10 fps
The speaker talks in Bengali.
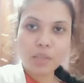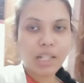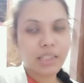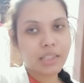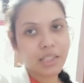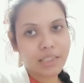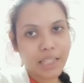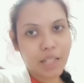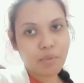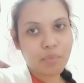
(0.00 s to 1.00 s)
কাকিমা আজকে
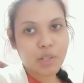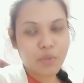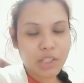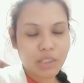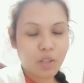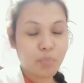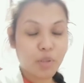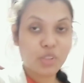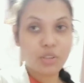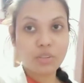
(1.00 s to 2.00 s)
ঠিক সেইভাবেই করেছিল
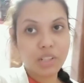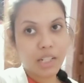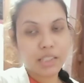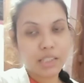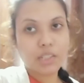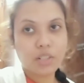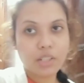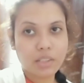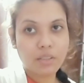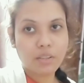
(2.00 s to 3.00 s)
প্রচণ্ড টেস্টি
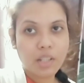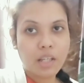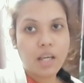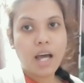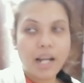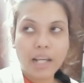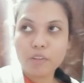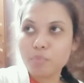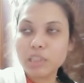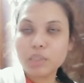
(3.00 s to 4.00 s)
হয়েছিল আর
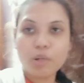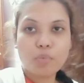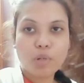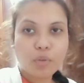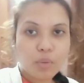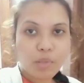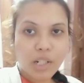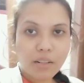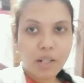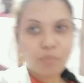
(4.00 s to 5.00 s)
এখন বেশি বক বক
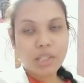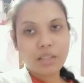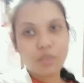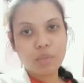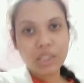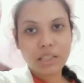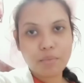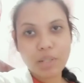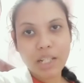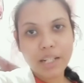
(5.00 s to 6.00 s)
করবো না কারণ আমি
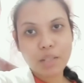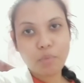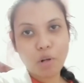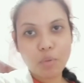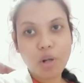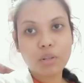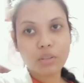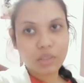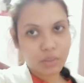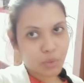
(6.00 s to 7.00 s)
তোমাদের সামনে এলেই বকর
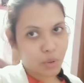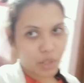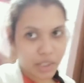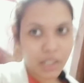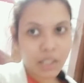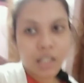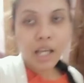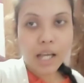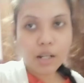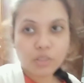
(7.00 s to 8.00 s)
বকর করতে শুরু করে দিই
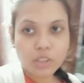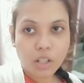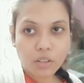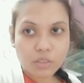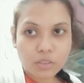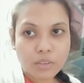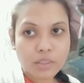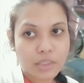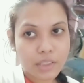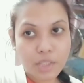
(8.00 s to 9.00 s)
এখন চলো
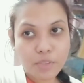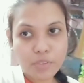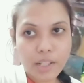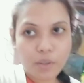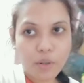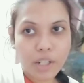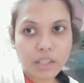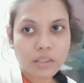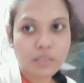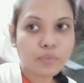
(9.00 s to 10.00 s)
টিফিনটা
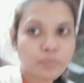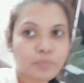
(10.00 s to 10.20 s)
করে নিই